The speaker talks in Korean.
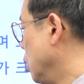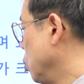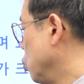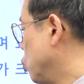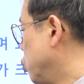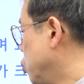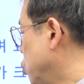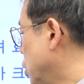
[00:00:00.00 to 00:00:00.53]

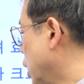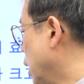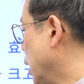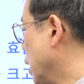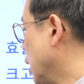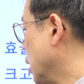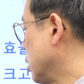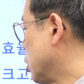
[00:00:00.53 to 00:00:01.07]
두
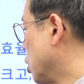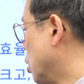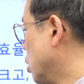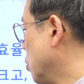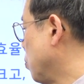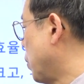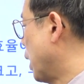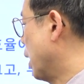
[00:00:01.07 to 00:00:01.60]
개가
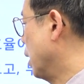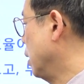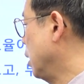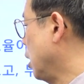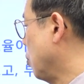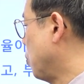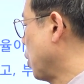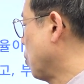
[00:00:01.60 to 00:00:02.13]

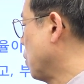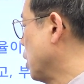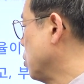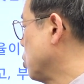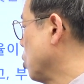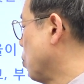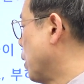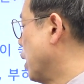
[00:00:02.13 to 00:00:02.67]
정반대,
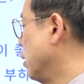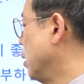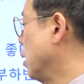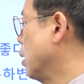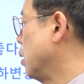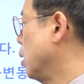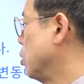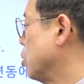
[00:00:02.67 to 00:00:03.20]
180도
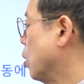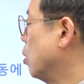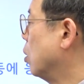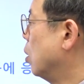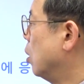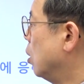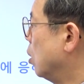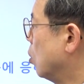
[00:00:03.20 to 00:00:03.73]
반대가 되죠.
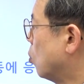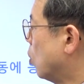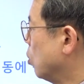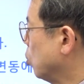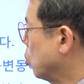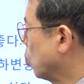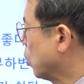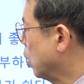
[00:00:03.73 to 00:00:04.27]

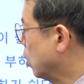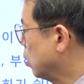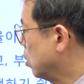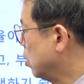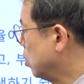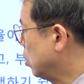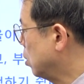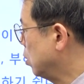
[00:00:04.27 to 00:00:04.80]

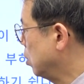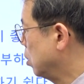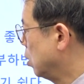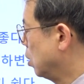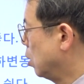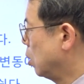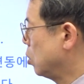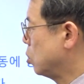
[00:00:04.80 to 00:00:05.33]
원통형은
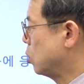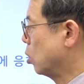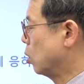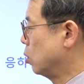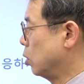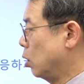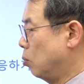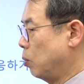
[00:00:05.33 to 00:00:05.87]

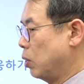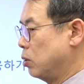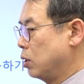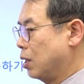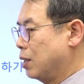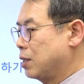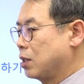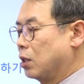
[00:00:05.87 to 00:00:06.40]
전열
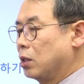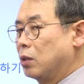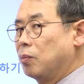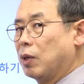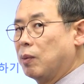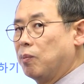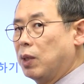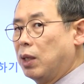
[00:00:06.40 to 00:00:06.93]
면적이 적은
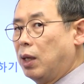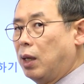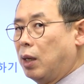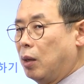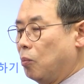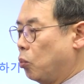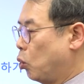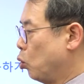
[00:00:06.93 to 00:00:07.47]

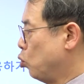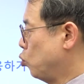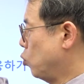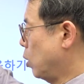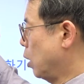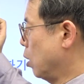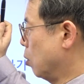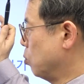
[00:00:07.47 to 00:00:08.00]
반면에 보유
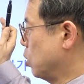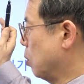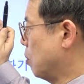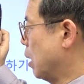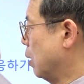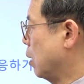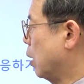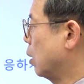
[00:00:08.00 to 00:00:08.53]
수량이 엄청
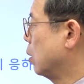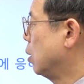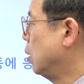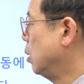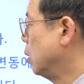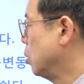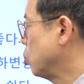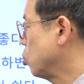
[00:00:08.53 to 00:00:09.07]
많다.
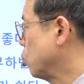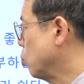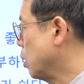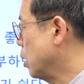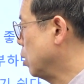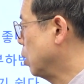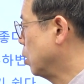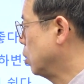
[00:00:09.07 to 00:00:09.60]

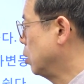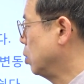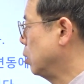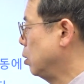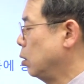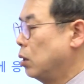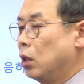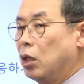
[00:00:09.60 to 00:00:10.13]

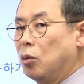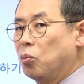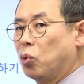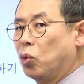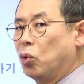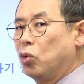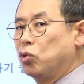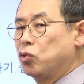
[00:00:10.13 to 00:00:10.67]
수관형은
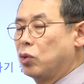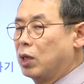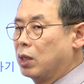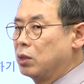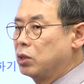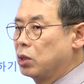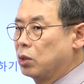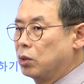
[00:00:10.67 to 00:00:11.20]
보유
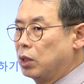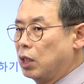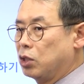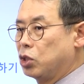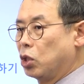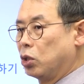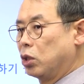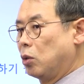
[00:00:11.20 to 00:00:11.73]
수량은 적은데
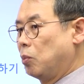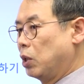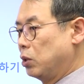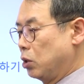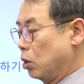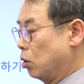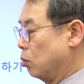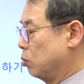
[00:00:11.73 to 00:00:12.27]
전열
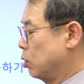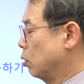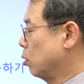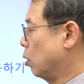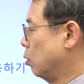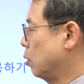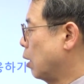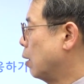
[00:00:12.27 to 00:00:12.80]
면적이 엄청
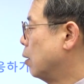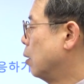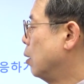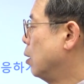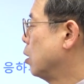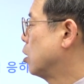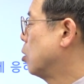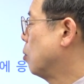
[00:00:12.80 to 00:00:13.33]
넓다.
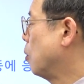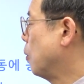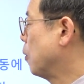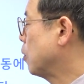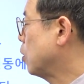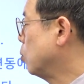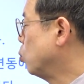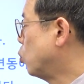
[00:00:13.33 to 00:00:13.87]

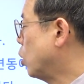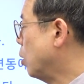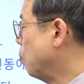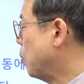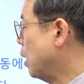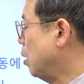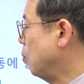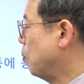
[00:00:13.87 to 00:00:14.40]
그만큼 물이
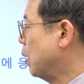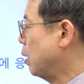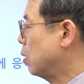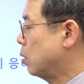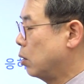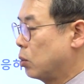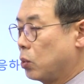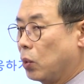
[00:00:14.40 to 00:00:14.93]
빨리빨리
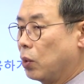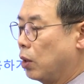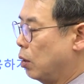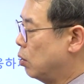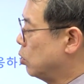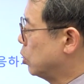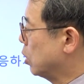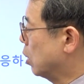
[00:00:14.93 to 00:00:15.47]
끓고
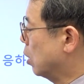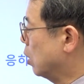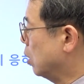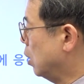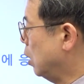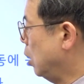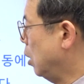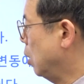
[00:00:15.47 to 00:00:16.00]
예열
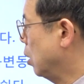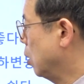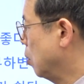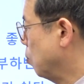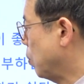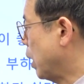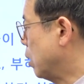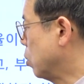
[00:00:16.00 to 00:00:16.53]
시간이
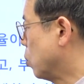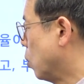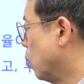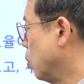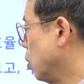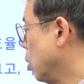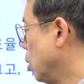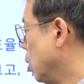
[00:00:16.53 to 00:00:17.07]

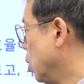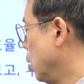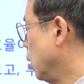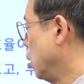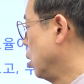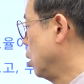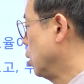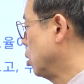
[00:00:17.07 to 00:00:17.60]
빠르고
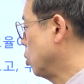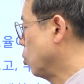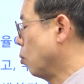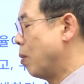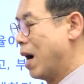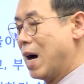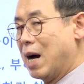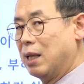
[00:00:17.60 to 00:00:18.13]
그리고
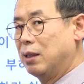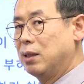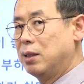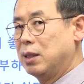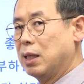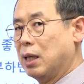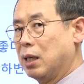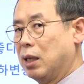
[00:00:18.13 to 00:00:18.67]

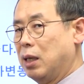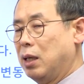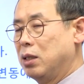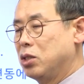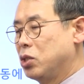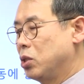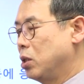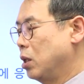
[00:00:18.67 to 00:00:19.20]
많은
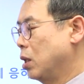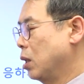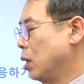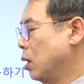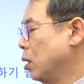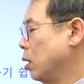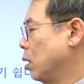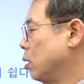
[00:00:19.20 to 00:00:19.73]
양의 증기가